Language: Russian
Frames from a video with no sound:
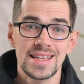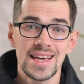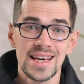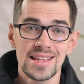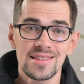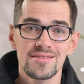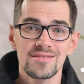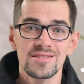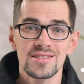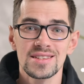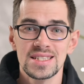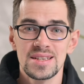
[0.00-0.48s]

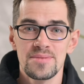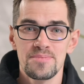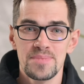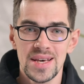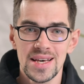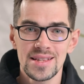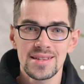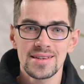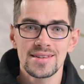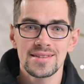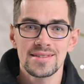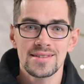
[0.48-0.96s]
нет
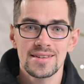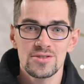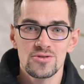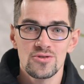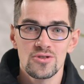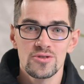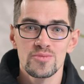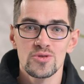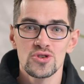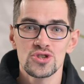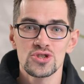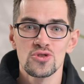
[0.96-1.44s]
велосипеда,
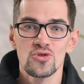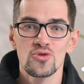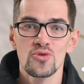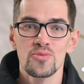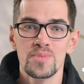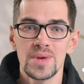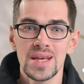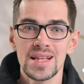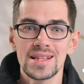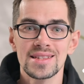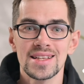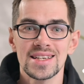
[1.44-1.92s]
который можно
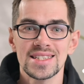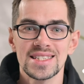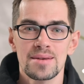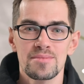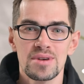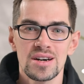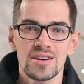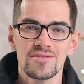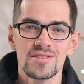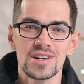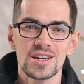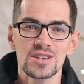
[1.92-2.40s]
купить на
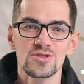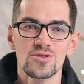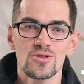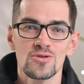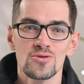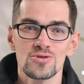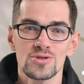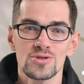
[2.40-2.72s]
самых выгодных